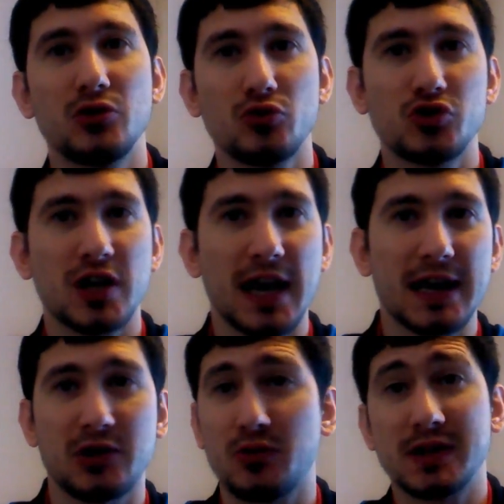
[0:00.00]
non c'è
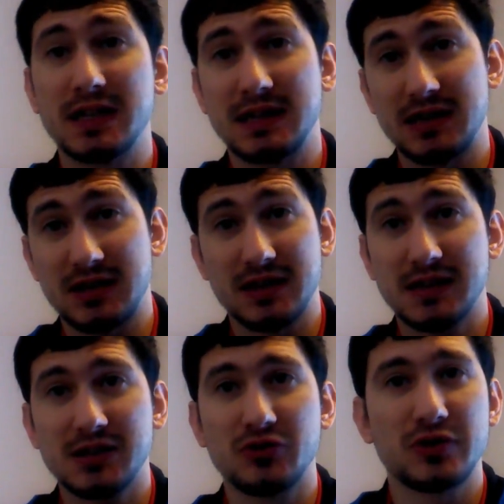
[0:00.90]
in questa
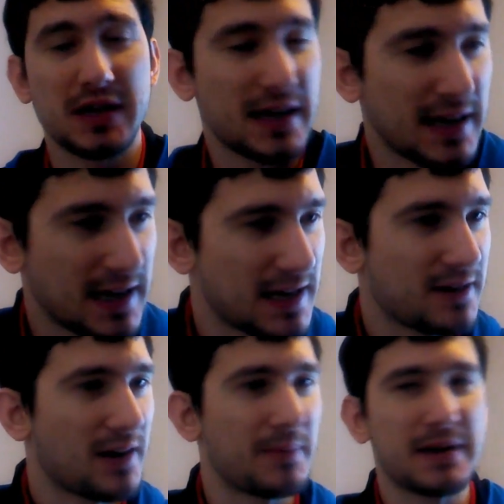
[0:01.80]
intercettazione
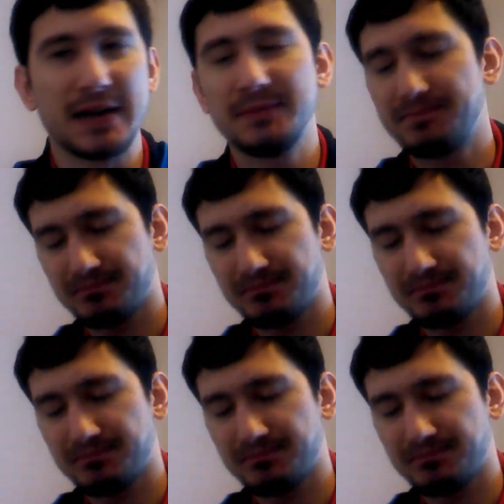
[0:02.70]
va bene